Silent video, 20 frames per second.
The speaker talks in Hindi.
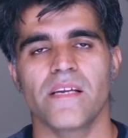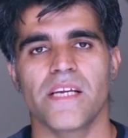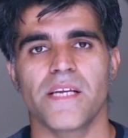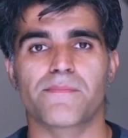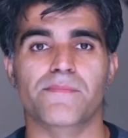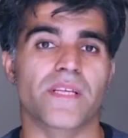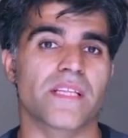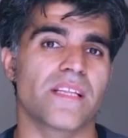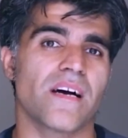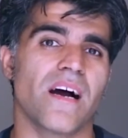
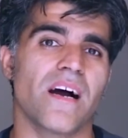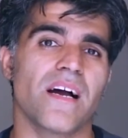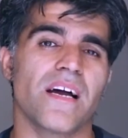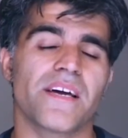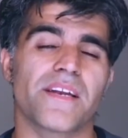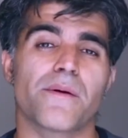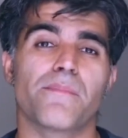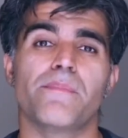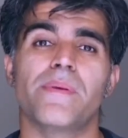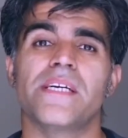इब्तदा
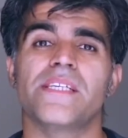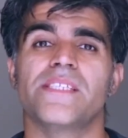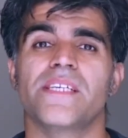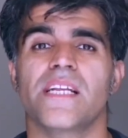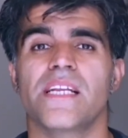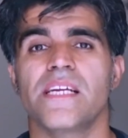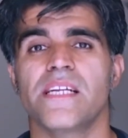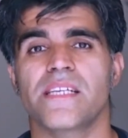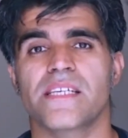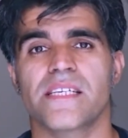है रब
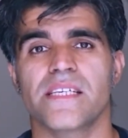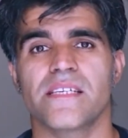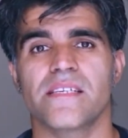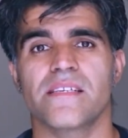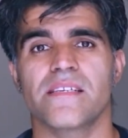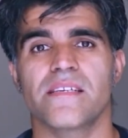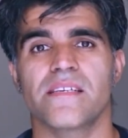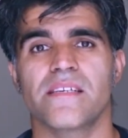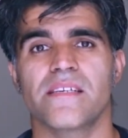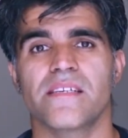जलील की
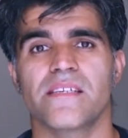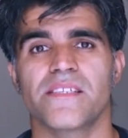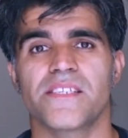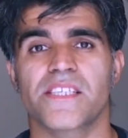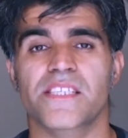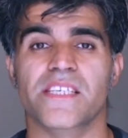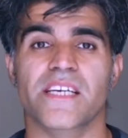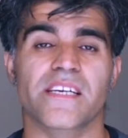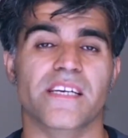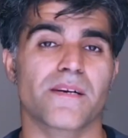
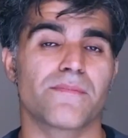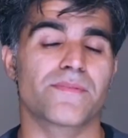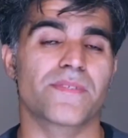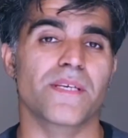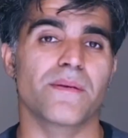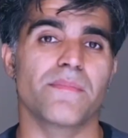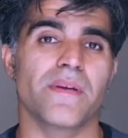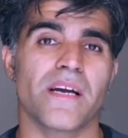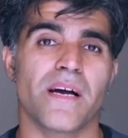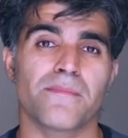जिसके
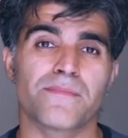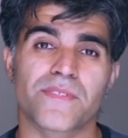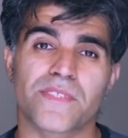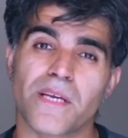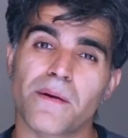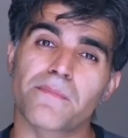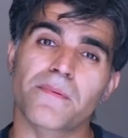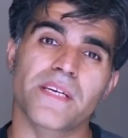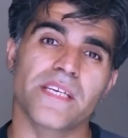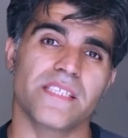कब्ज़े में हम
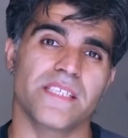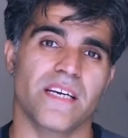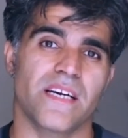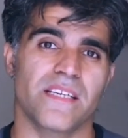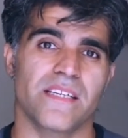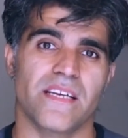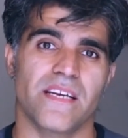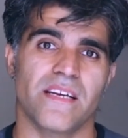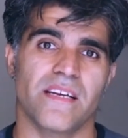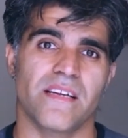सब की
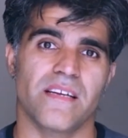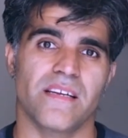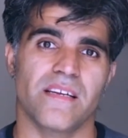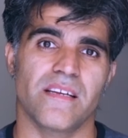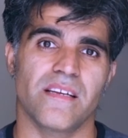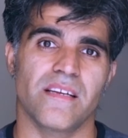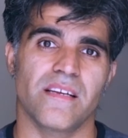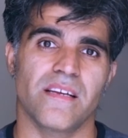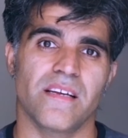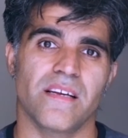जान है
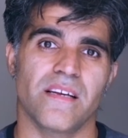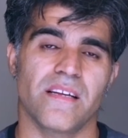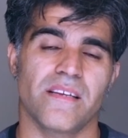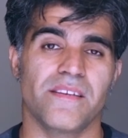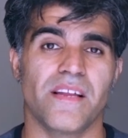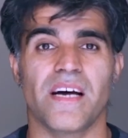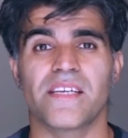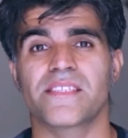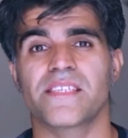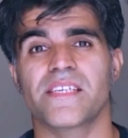
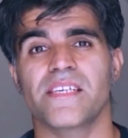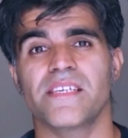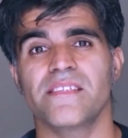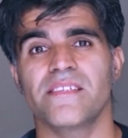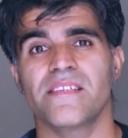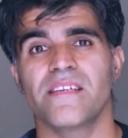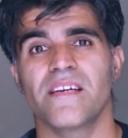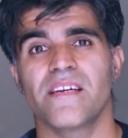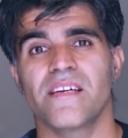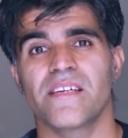नाजरीन
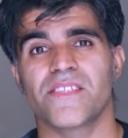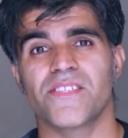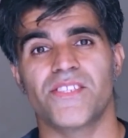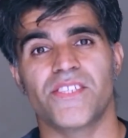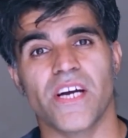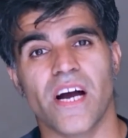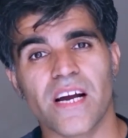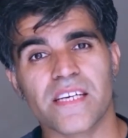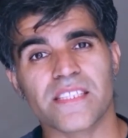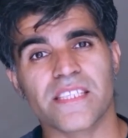
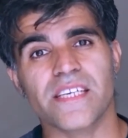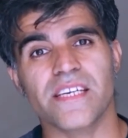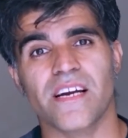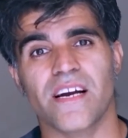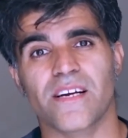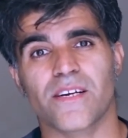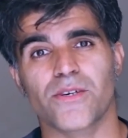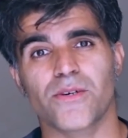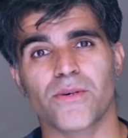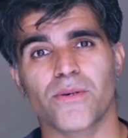जागती
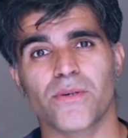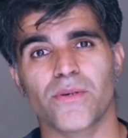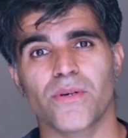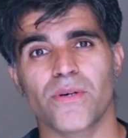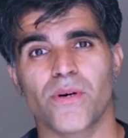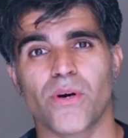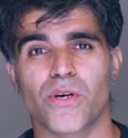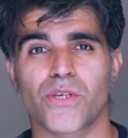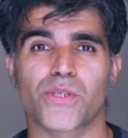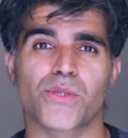आँखों
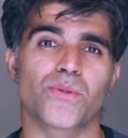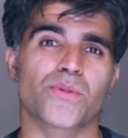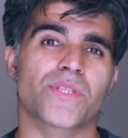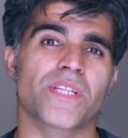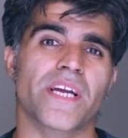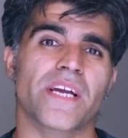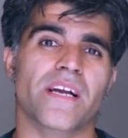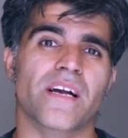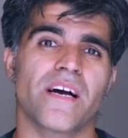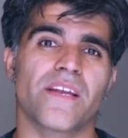और
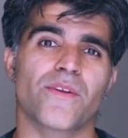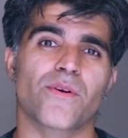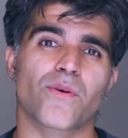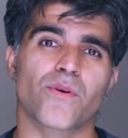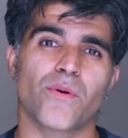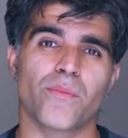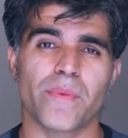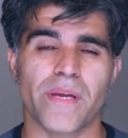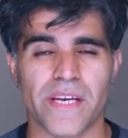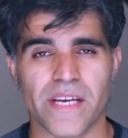सुनते कानों
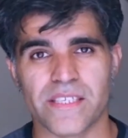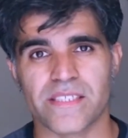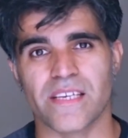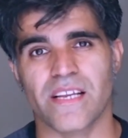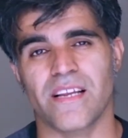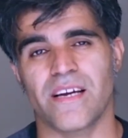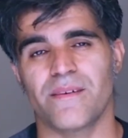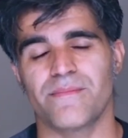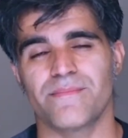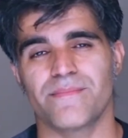को मेरा
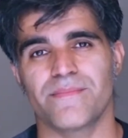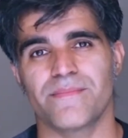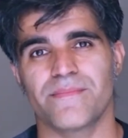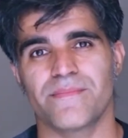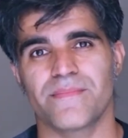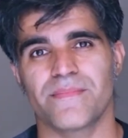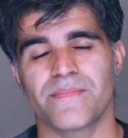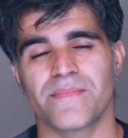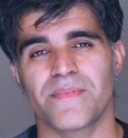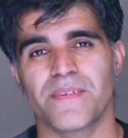
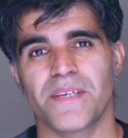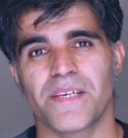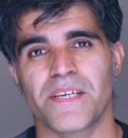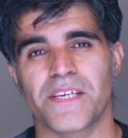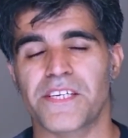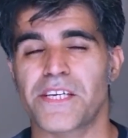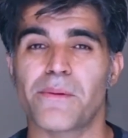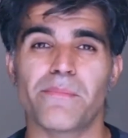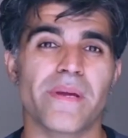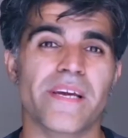
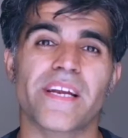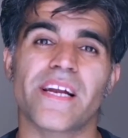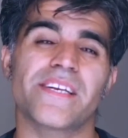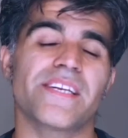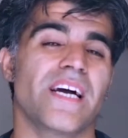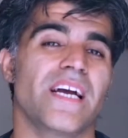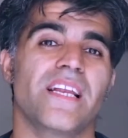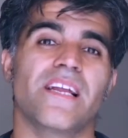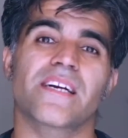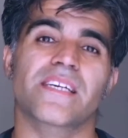सलाम ये मेरा
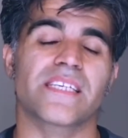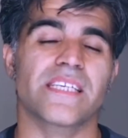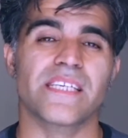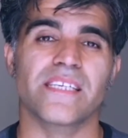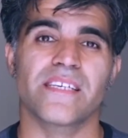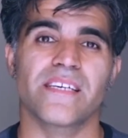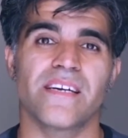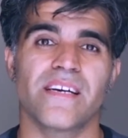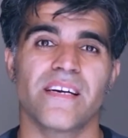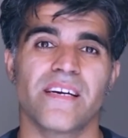डायलाग नहीं
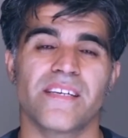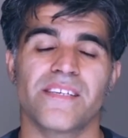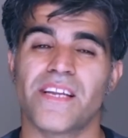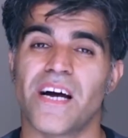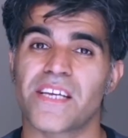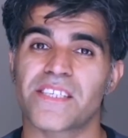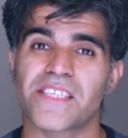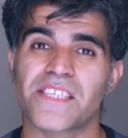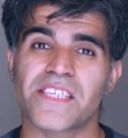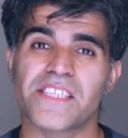
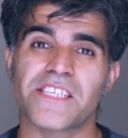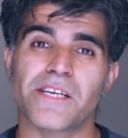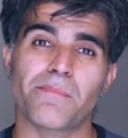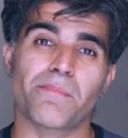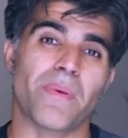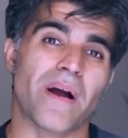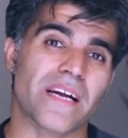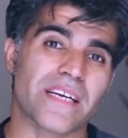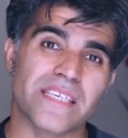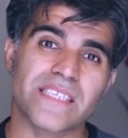नाजरीन ये
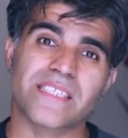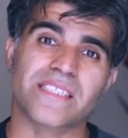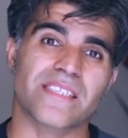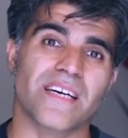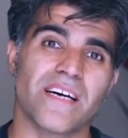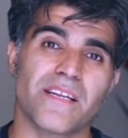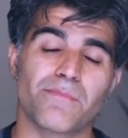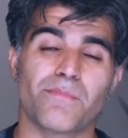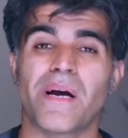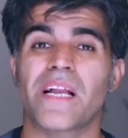
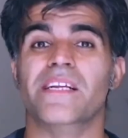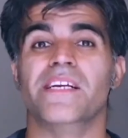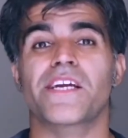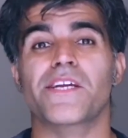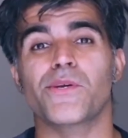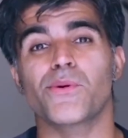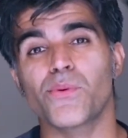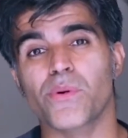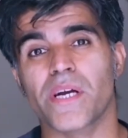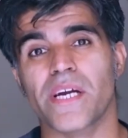पाकिस्तान बल्कि
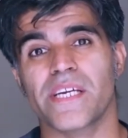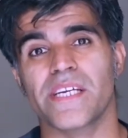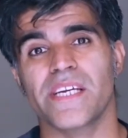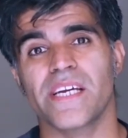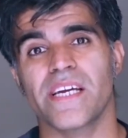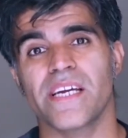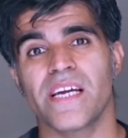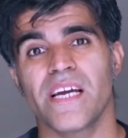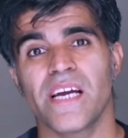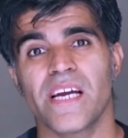यूँ
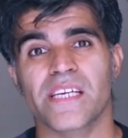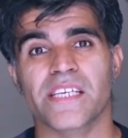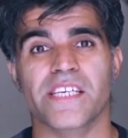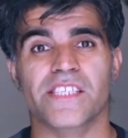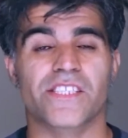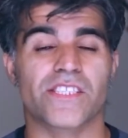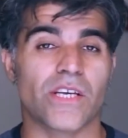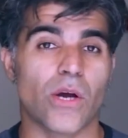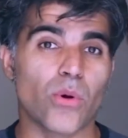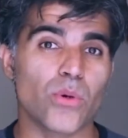कहिए कि
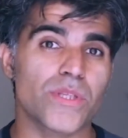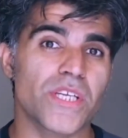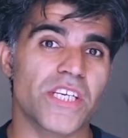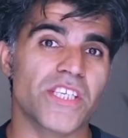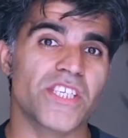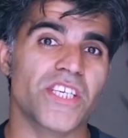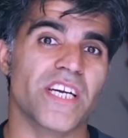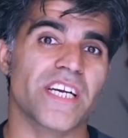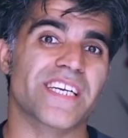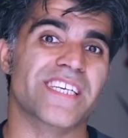साउथ
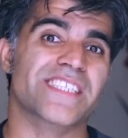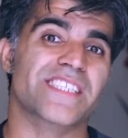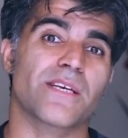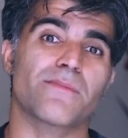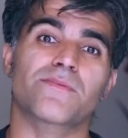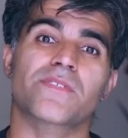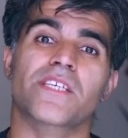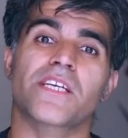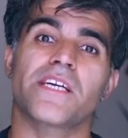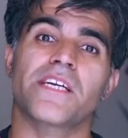एशिया के
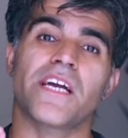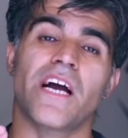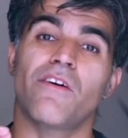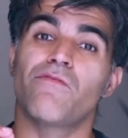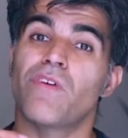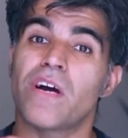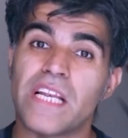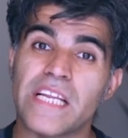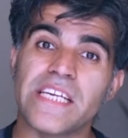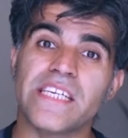सबसे
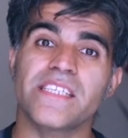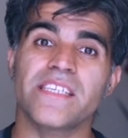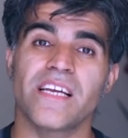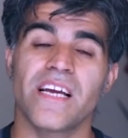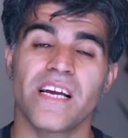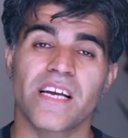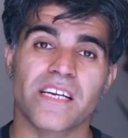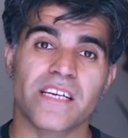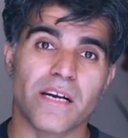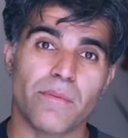अवलिन
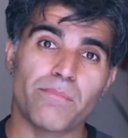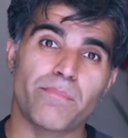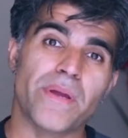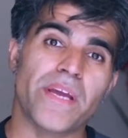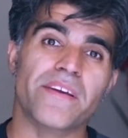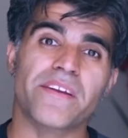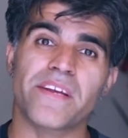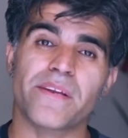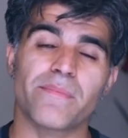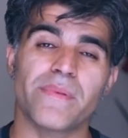
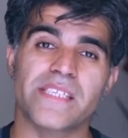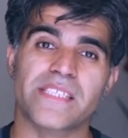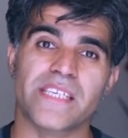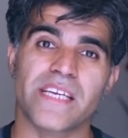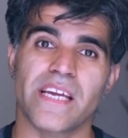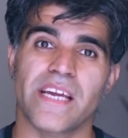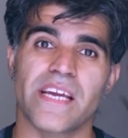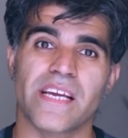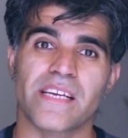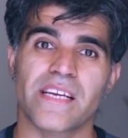कम्पेयर में
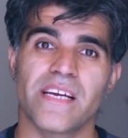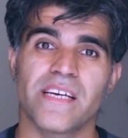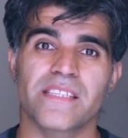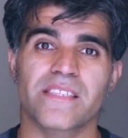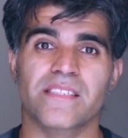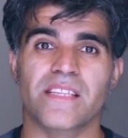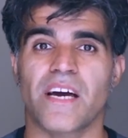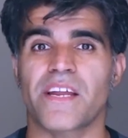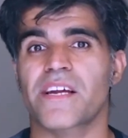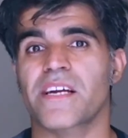से एक
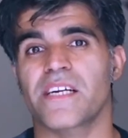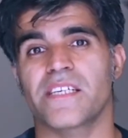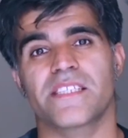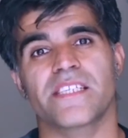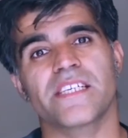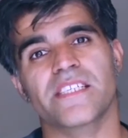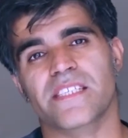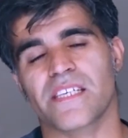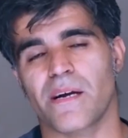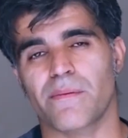तारक
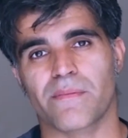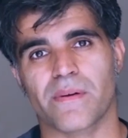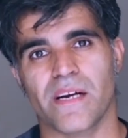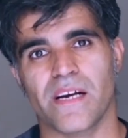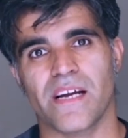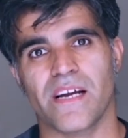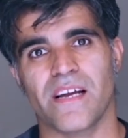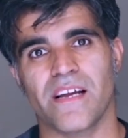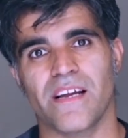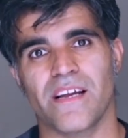अजीज़ साहब का
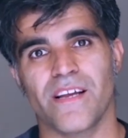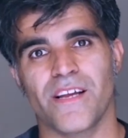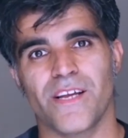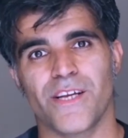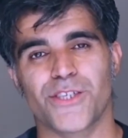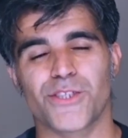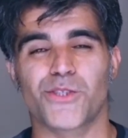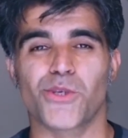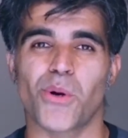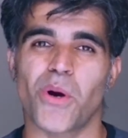है
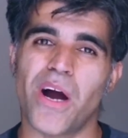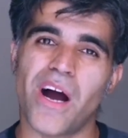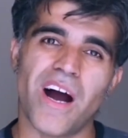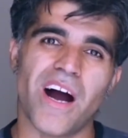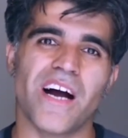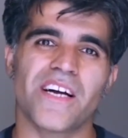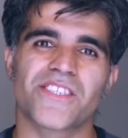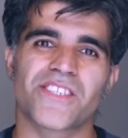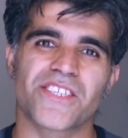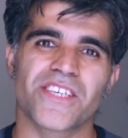जो
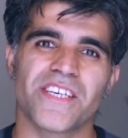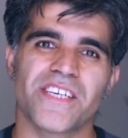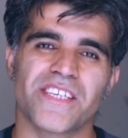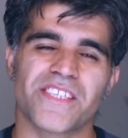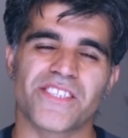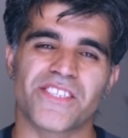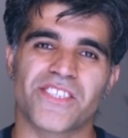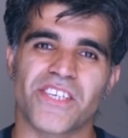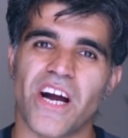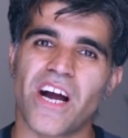आज
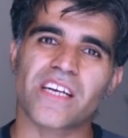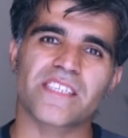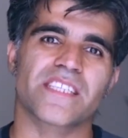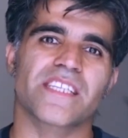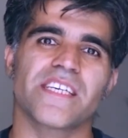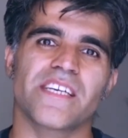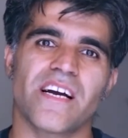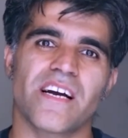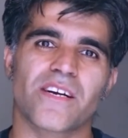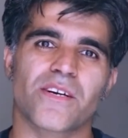
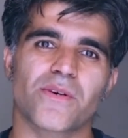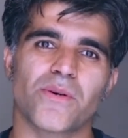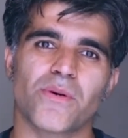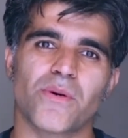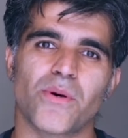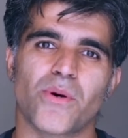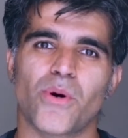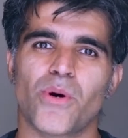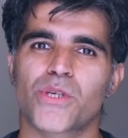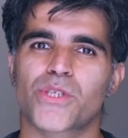जागती आँखों
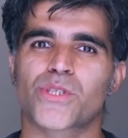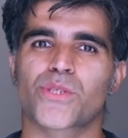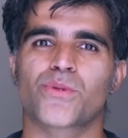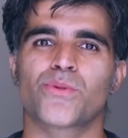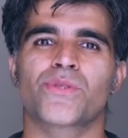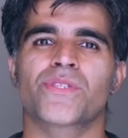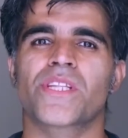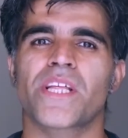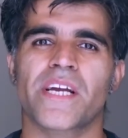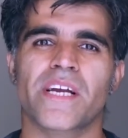और
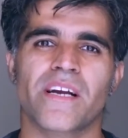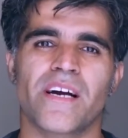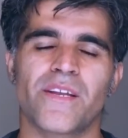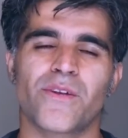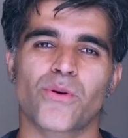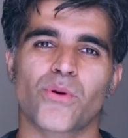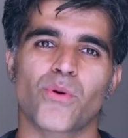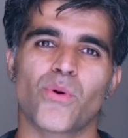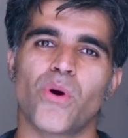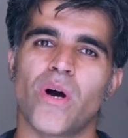सुनते
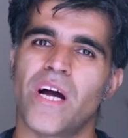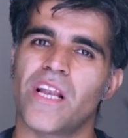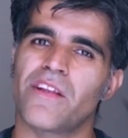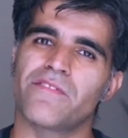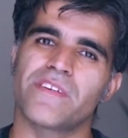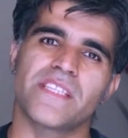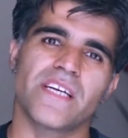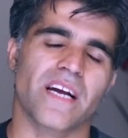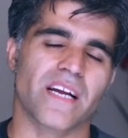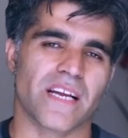कानों को
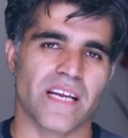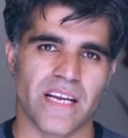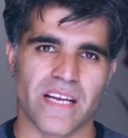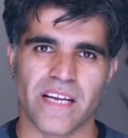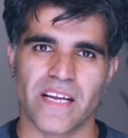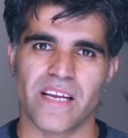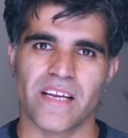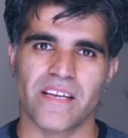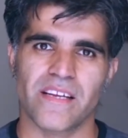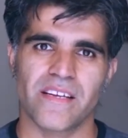अलविदा कह गए